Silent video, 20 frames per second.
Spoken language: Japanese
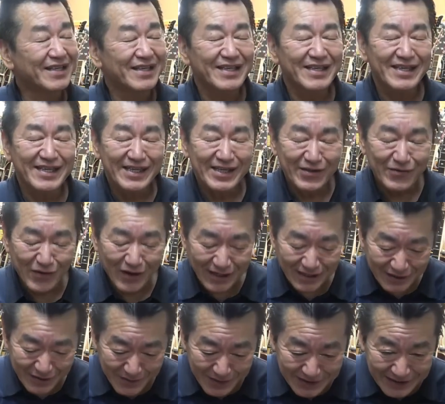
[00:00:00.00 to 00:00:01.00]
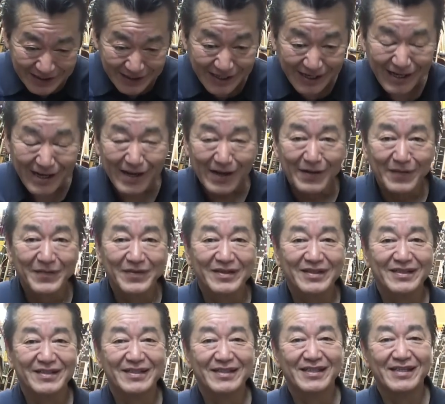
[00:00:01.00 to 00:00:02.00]
いいの入ってますから
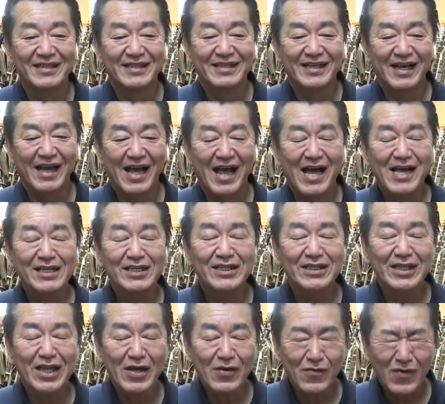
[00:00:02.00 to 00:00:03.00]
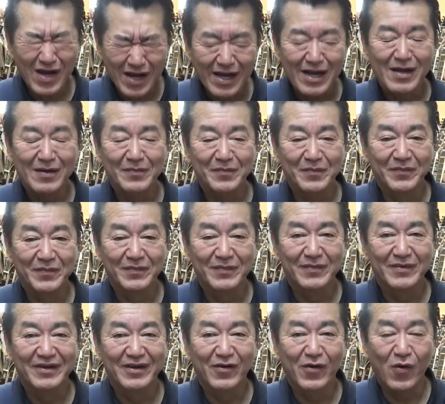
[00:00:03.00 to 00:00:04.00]
明日は
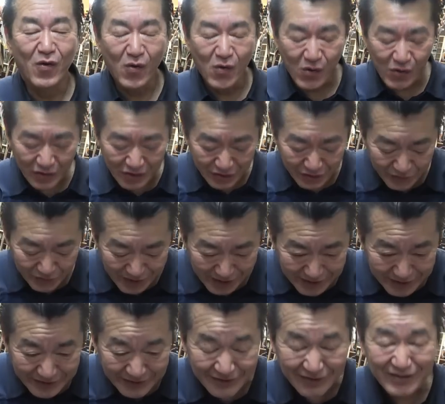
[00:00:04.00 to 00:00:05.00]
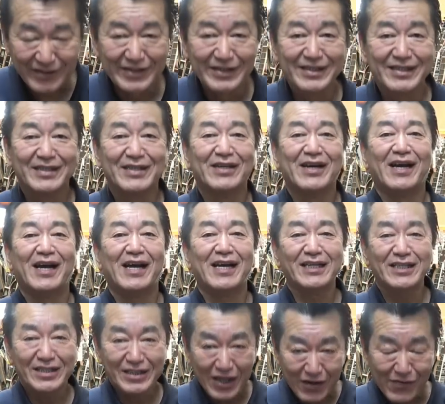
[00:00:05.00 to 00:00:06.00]
高級です明
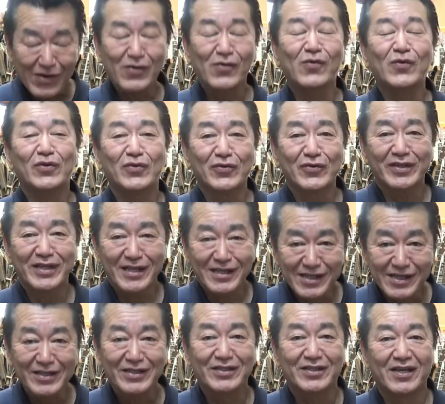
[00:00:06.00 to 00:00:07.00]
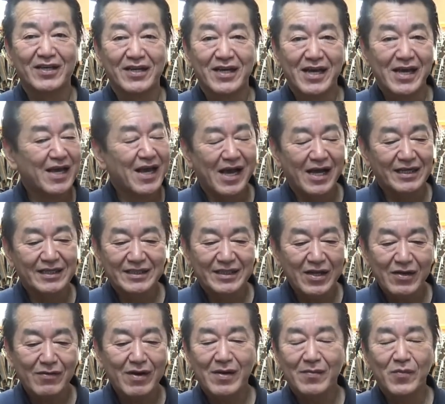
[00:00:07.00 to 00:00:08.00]
日は高級板です明日
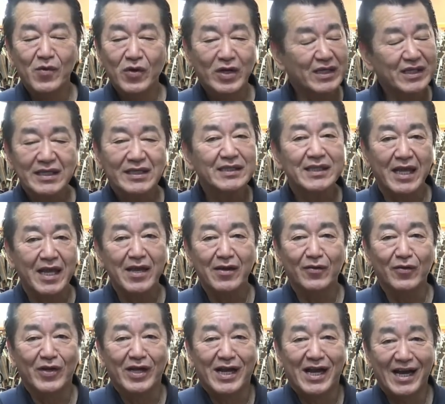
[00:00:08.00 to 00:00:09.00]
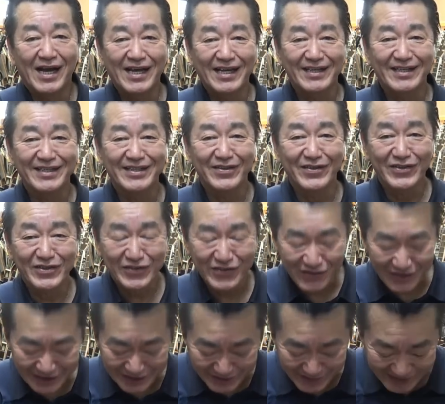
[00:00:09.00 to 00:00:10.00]
は儲け出してお願いよろしくお
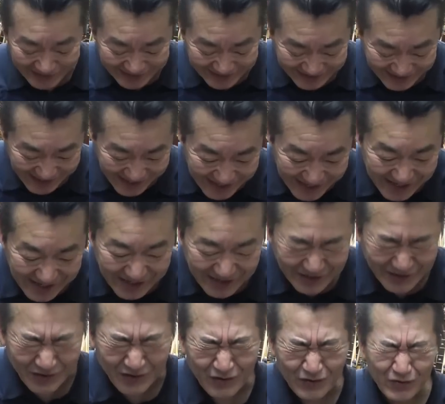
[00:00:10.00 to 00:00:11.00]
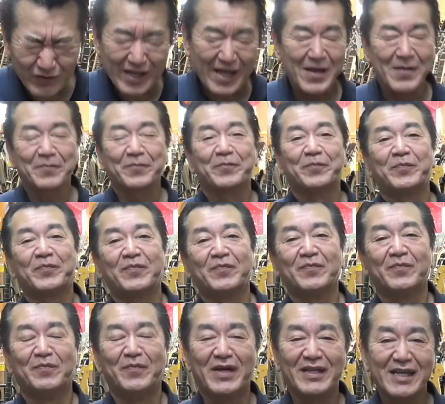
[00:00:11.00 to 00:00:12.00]
願いしますということで
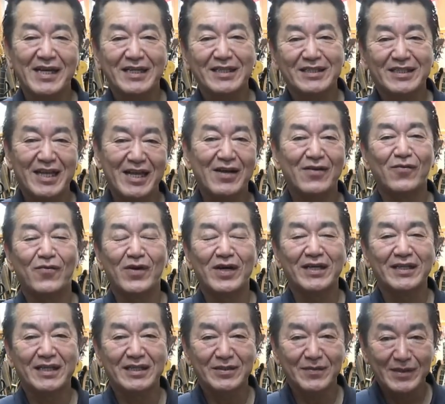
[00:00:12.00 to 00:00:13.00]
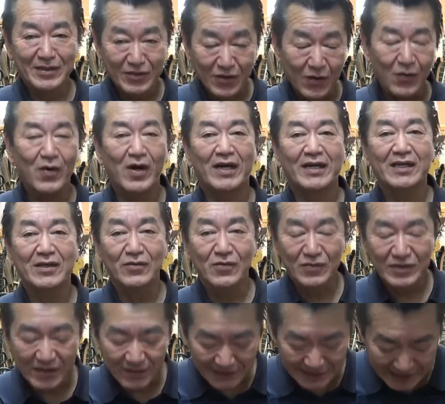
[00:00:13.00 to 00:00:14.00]
また明日お会いいたしましょうありがとう
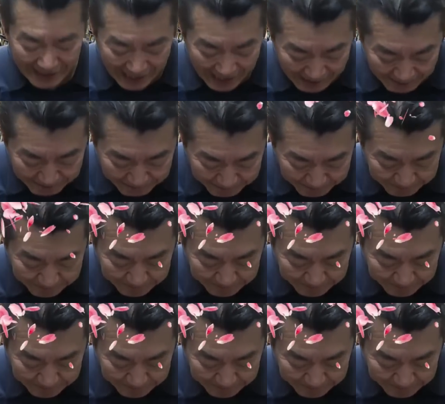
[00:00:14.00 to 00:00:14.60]
ございました